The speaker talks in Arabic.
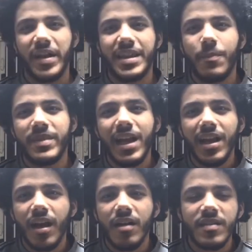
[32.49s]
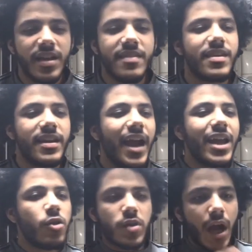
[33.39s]
فانت بتلغي اصلا
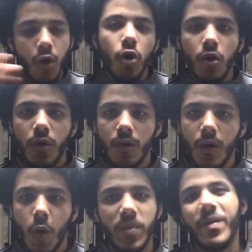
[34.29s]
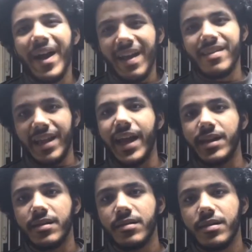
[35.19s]
السيناريو ده كله وبتبقى
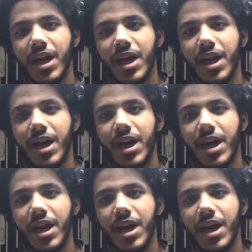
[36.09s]
كسلان